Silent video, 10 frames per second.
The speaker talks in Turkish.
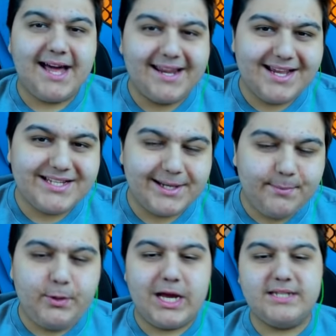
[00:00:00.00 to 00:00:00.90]
arkadaşlar
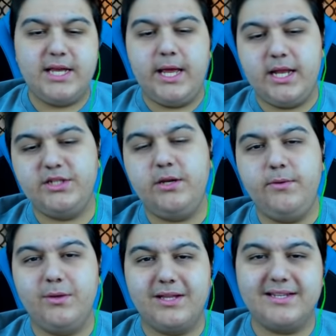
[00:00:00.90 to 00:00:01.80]
bu tarz eğlenceli
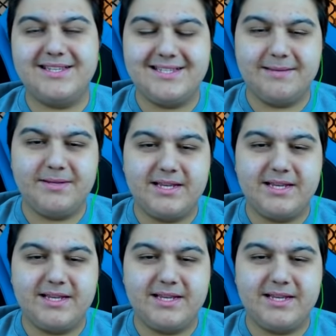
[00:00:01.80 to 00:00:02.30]
videoları siz de bize